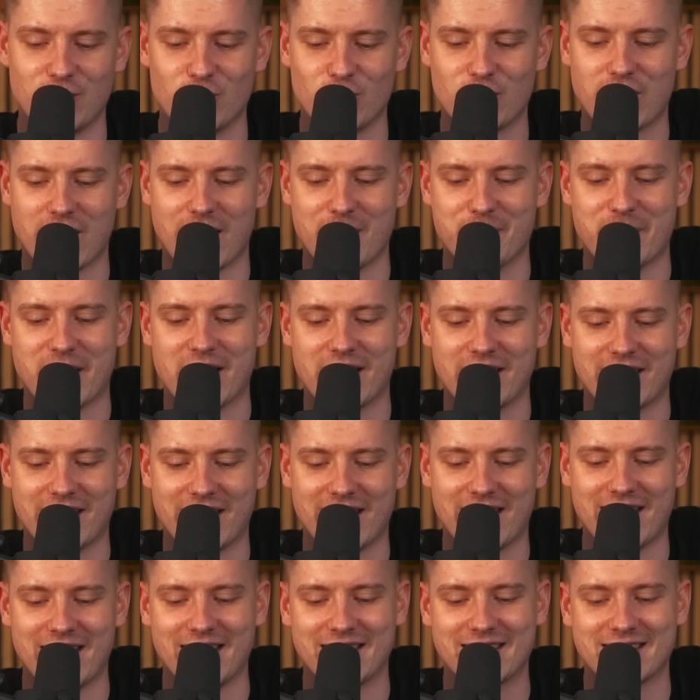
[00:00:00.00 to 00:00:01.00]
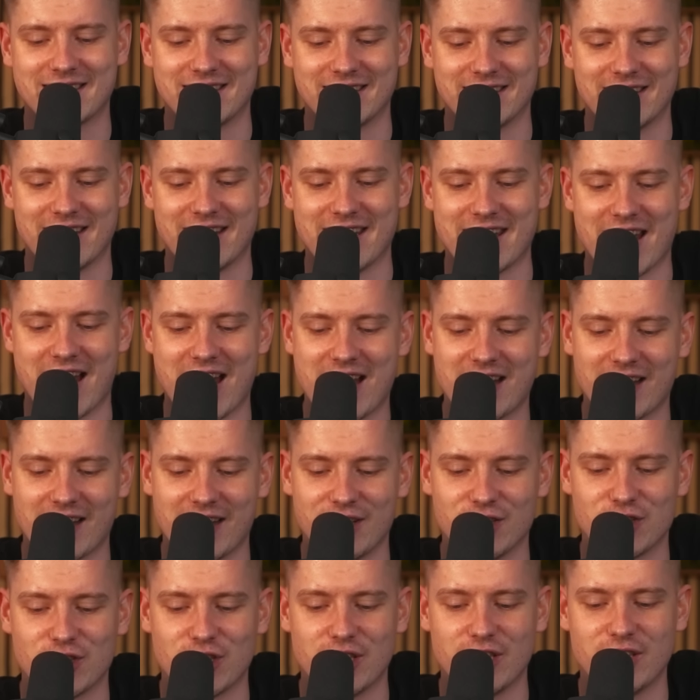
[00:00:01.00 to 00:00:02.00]
Newcomer der letzten Jahre
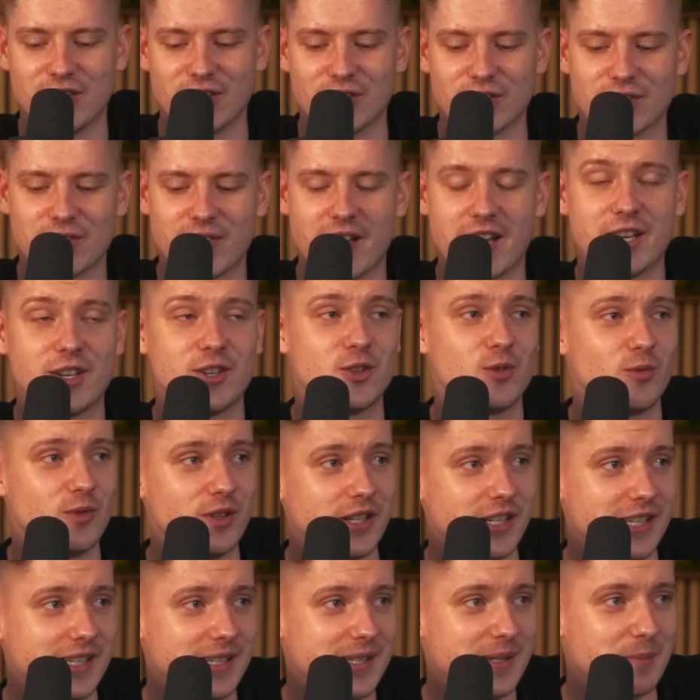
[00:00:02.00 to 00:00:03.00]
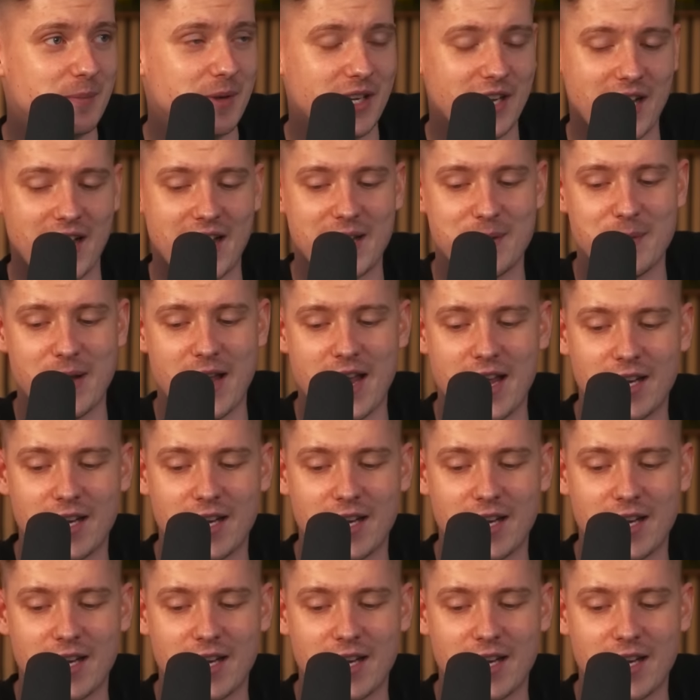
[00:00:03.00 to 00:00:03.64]
entschieden, und zwar Jules. Mit gerade mal